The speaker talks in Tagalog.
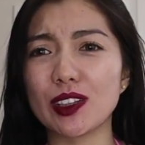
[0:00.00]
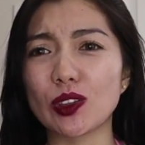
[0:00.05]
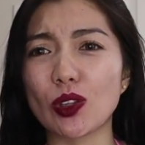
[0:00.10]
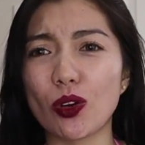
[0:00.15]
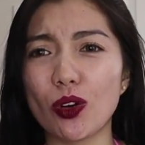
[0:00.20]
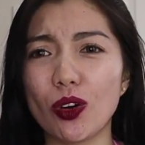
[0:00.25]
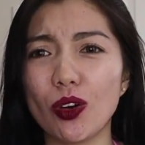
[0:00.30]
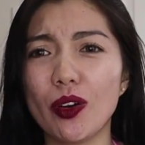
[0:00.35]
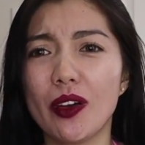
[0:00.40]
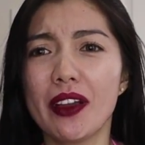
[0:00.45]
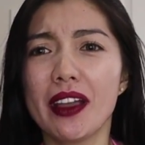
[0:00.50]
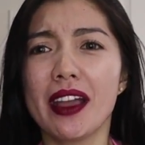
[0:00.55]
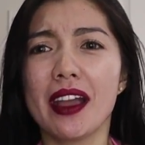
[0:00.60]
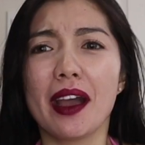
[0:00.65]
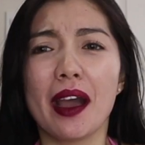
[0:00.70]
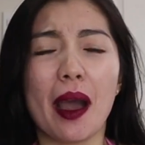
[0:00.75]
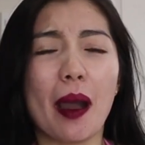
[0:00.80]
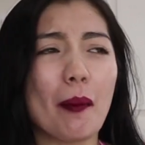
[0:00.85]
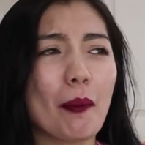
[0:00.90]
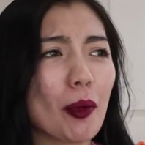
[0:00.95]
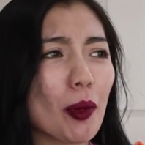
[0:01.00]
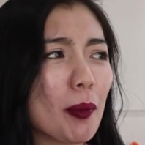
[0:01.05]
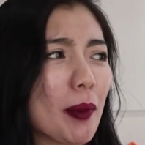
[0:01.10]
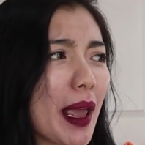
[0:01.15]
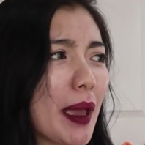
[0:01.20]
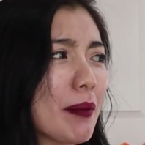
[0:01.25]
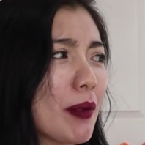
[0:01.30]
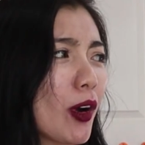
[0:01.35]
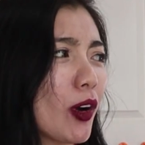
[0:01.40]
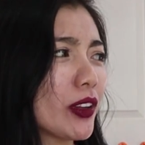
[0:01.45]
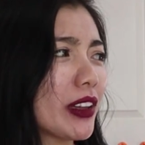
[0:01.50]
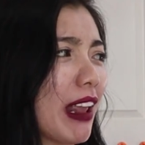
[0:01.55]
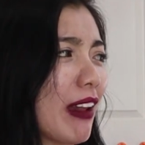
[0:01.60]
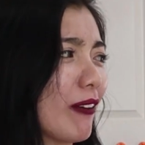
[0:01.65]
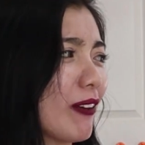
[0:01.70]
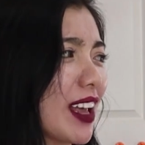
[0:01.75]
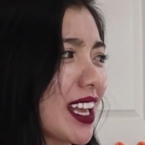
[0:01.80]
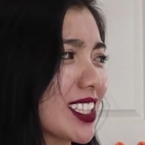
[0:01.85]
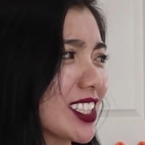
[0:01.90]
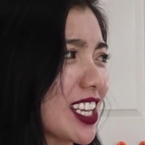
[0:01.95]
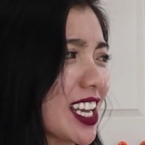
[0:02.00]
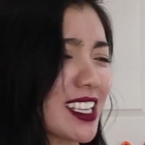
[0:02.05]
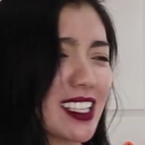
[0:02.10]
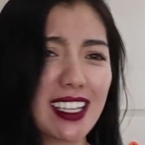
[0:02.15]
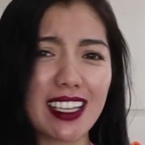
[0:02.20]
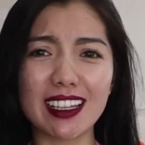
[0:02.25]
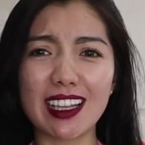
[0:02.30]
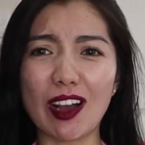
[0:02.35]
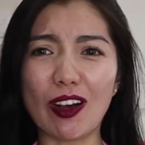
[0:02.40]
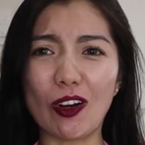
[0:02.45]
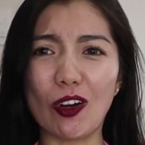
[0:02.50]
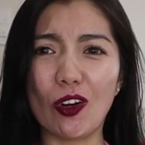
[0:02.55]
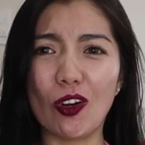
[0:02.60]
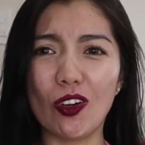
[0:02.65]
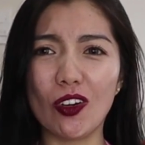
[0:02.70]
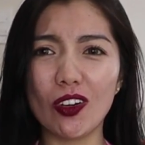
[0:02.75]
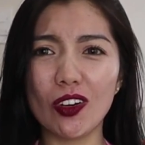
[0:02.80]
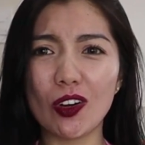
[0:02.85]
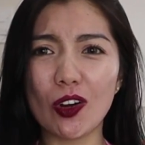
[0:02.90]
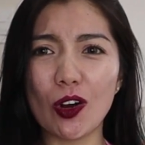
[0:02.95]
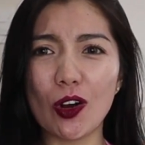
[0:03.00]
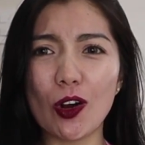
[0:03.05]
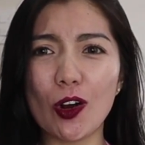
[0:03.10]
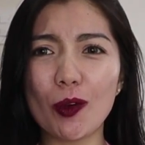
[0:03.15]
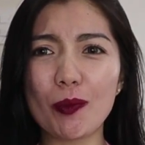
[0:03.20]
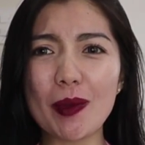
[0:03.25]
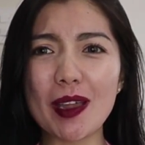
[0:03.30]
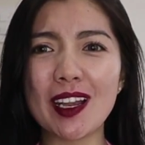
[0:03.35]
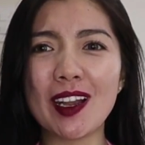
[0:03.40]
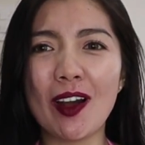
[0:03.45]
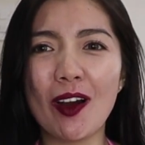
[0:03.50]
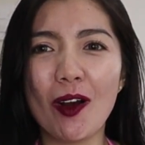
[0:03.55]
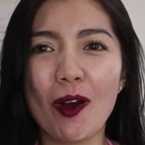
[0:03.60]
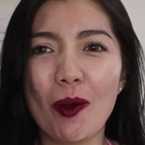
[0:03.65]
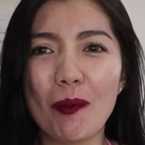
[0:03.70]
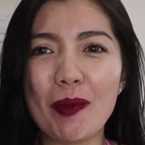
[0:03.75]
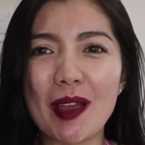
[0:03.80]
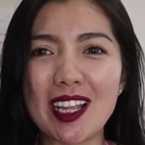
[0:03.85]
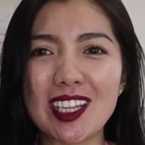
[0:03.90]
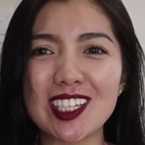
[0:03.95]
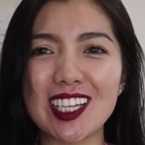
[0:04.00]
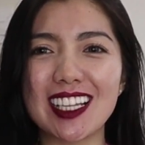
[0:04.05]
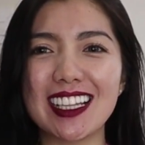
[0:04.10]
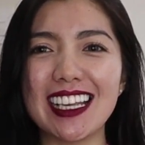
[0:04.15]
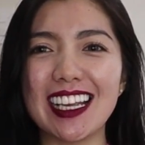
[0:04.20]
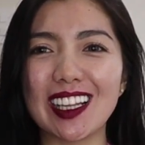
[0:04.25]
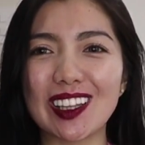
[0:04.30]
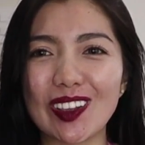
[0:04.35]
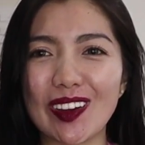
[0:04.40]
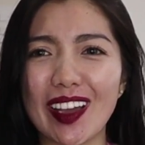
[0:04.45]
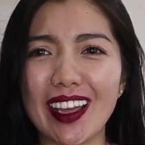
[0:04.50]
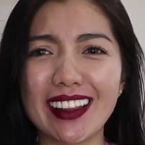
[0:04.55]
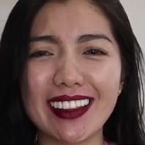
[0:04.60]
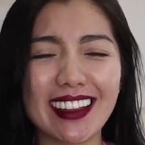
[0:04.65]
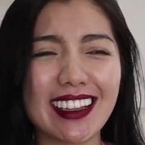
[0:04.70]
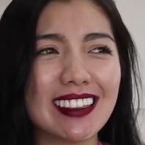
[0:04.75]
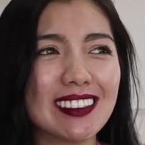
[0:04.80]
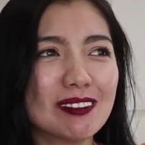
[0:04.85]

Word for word: ganito. Ang problema ko, dahil flat-chested ako, open na open siya dito. And, eh,